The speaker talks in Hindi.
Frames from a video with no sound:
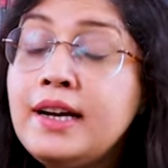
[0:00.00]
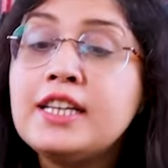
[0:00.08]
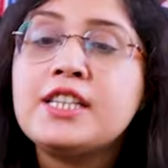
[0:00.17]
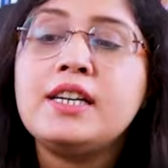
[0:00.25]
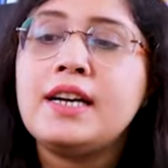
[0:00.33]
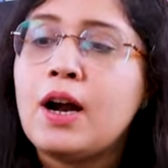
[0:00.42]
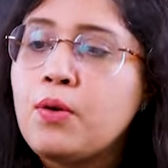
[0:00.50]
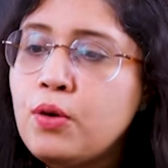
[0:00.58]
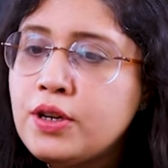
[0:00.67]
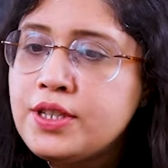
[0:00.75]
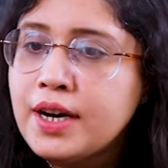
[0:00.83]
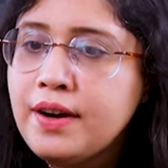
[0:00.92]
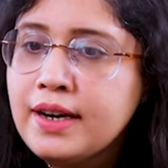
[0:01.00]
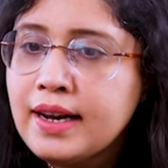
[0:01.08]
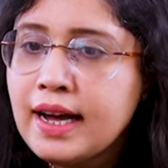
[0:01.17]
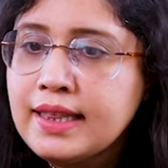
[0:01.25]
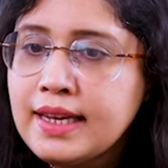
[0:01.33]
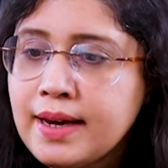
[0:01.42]
डिजिटल डाउनलोड जनरेट
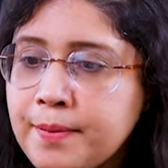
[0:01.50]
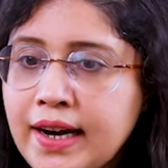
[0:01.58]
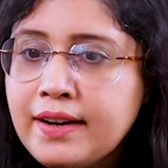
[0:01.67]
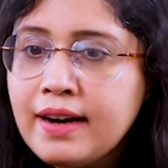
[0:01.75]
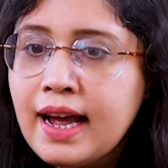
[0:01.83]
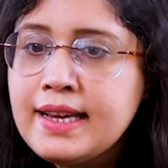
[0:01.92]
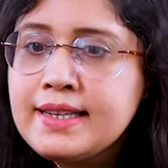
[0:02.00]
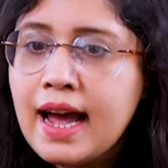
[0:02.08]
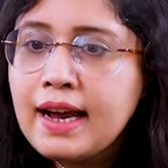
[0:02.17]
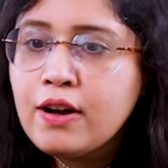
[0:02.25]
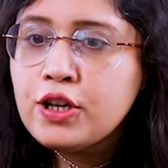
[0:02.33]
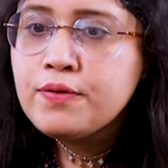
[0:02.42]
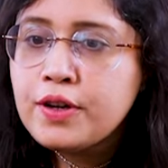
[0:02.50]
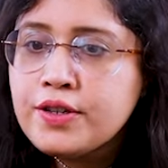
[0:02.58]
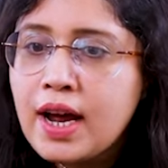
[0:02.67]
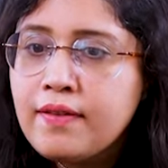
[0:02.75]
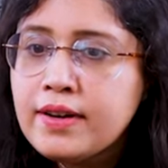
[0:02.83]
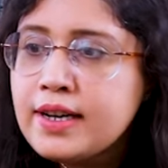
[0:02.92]
करा दिए वेक्टराइज आइकन फॉर
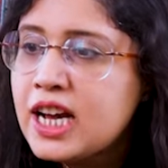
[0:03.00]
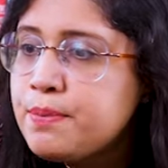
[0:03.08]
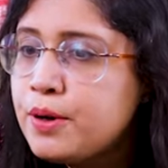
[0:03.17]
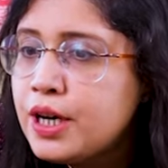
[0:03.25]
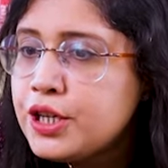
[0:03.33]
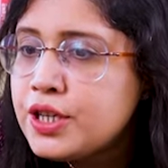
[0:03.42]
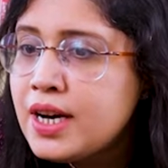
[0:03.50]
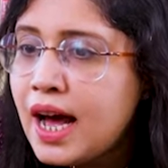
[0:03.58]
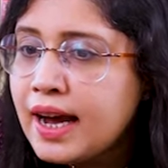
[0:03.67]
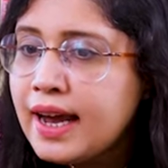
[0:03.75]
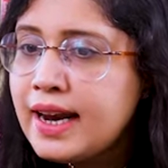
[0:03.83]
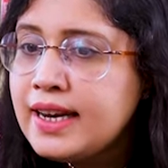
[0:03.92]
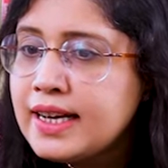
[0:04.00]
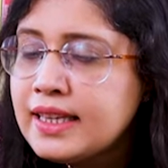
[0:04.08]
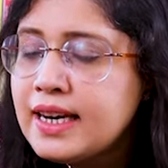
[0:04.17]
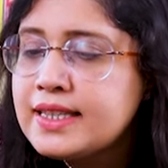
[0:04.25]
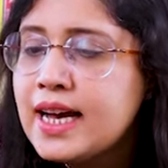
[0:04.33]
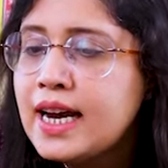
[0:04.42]
ट्रैवल ट्रांसपोर्टेशन अगेन
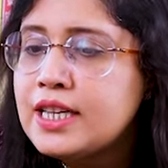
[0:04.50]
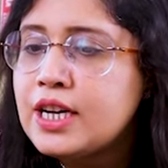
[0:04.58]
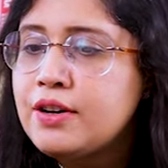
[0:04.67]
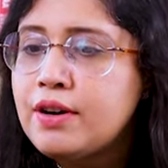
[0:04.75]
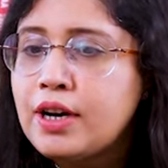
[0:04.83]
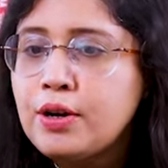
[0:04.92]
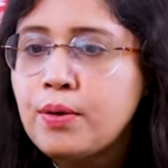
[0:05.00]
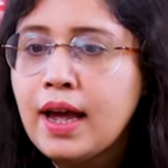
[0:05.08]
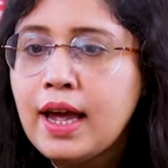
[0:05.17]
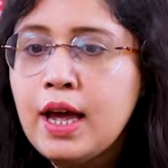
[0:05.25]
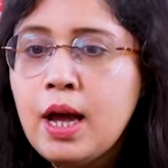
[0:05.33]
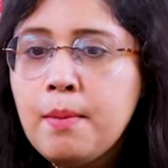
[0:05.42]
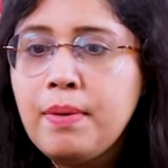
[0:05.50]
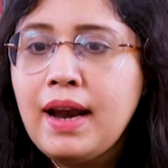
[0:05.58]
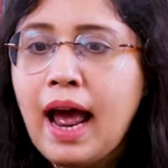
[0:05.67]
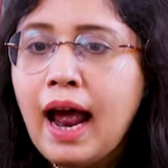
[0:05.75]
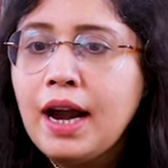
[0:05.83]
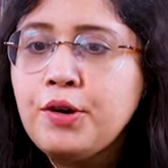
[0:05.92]
कितने सारे जनरेट हो गए
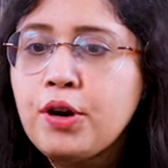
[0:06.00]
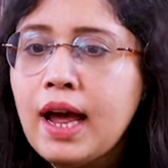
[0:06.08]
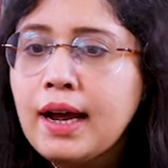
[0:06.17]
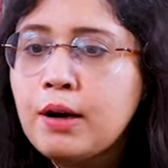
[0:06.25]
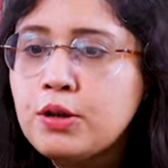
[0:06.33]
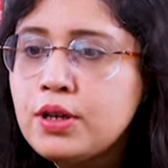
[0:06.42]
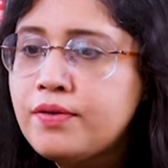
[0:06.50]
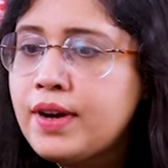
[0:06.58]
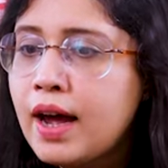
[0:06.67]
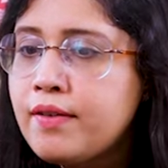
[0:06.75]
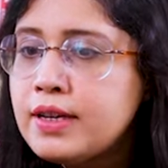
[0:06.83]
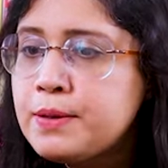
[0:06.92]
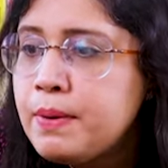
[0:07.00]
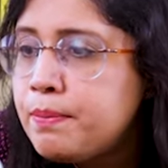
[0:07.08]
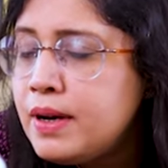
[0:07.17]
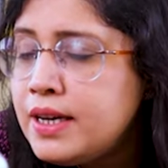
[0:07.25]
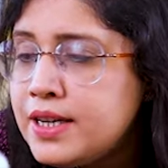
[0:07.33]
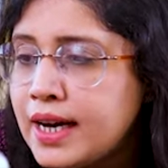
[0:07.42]
फिर हैंड ड्रॉन आइकॉन्स ऑफ डाइवर्स
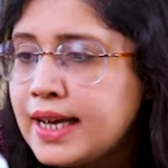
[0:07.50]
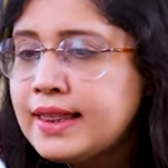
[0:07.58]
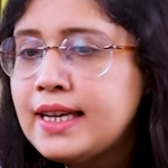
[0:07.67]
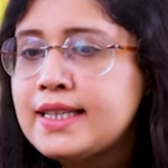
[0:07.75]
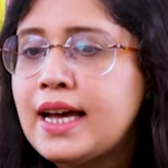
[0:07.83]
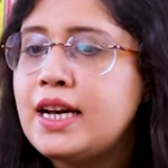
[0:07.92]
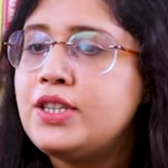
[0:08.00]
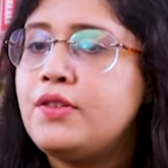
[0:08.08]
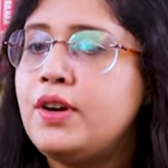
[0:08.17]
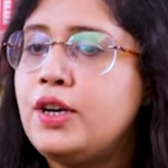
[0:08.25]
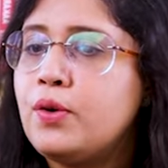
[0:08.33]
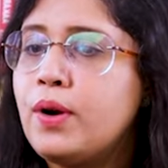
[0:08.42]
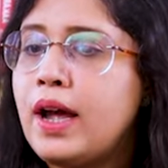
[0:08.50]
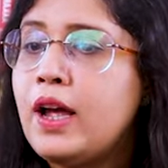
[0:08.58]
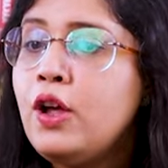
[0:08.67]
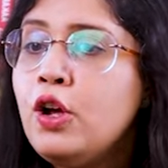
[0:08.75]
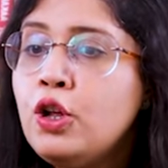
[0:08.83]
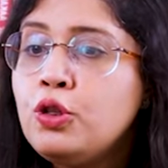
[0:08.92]
पीपल ये कितने सारे जनरेट हो गए
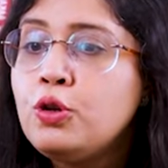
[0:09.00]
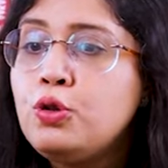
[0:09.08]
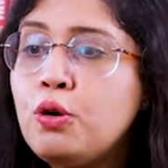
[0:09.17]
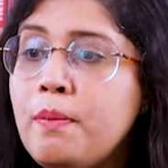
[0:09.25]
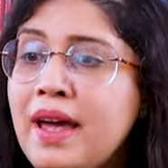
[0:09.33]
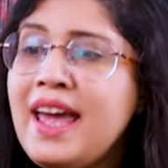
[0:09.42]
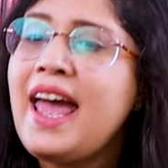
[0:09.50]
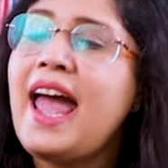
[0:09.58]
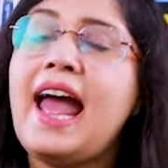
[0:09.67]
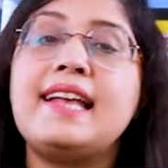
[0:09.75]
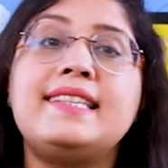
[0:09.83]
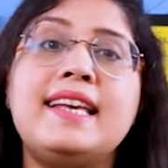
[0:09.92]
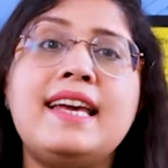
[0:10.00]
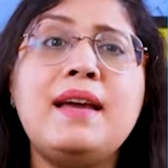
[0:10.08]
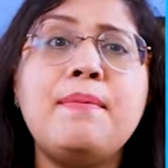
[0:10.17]
तो तुम्हें ऐसे